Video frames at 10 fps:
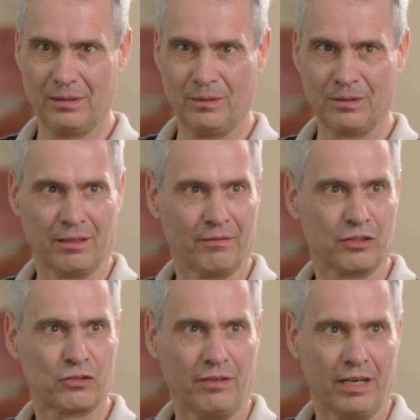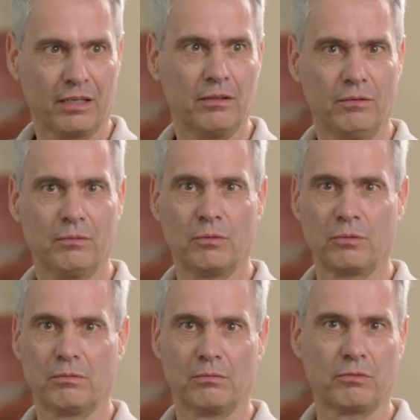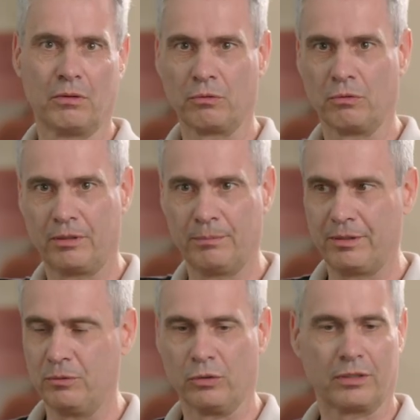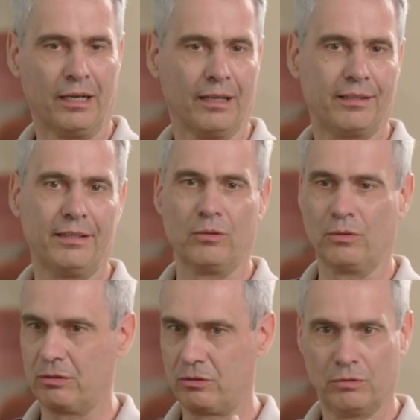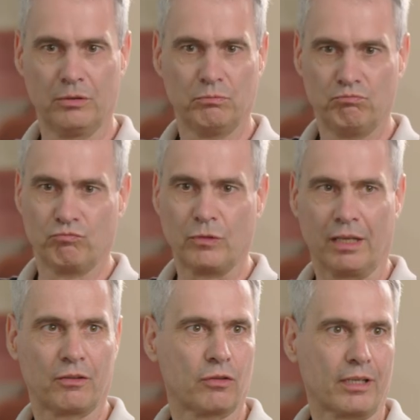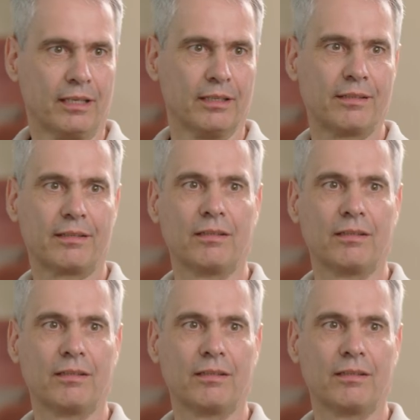und dann war Schweigen. es war so 17.30 Uhr und er hat es zur Kenntnis